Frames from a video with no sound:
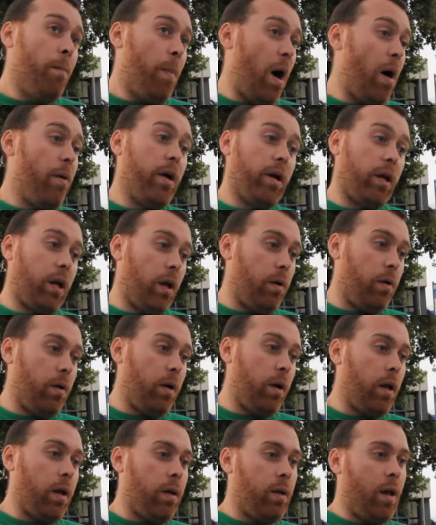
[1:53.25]
Va a haber que
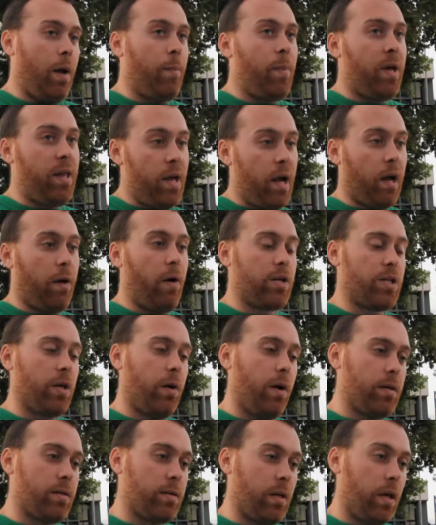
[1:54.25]
ver eh, a medida que vaya
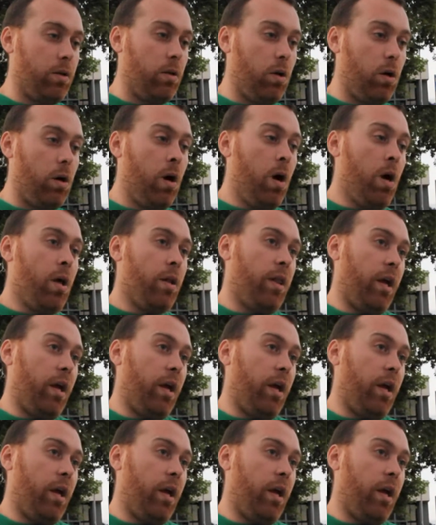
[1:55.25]
avanzando